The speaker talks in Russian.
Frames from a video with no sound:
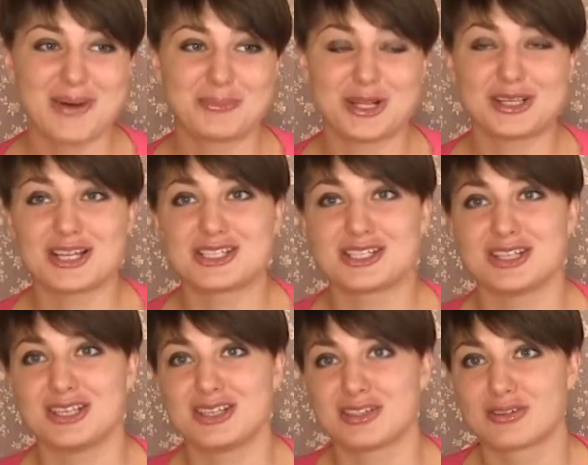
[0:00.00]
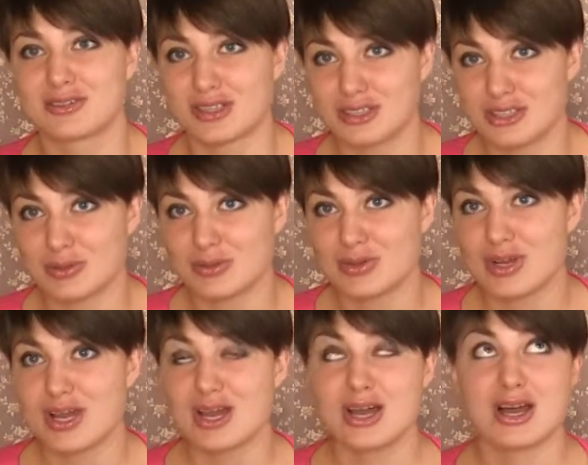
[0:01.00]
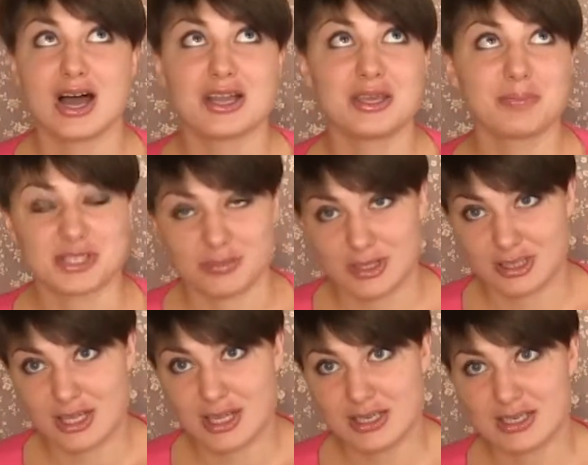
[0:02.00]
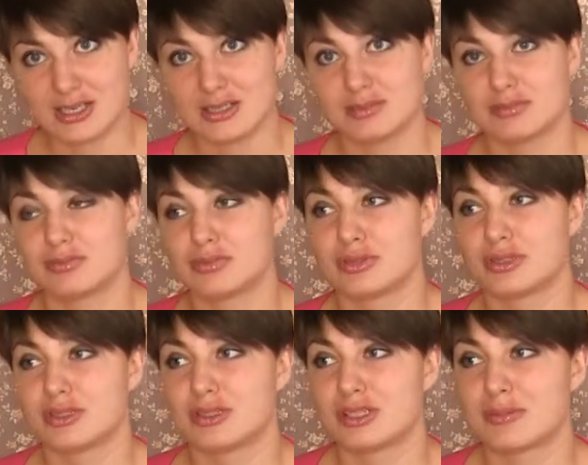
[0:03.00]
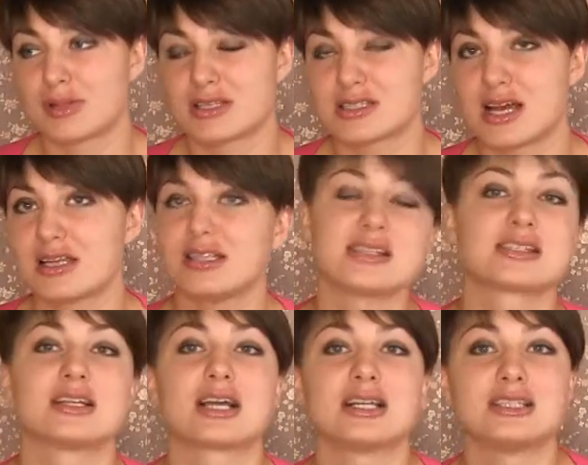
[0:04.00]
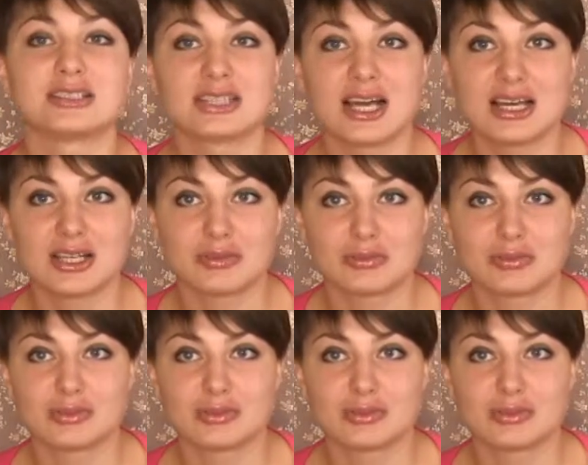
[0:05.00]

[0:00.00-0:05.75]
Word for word: Пригласили их в квартиру, они посмотрели, набросали несколько дизайнов,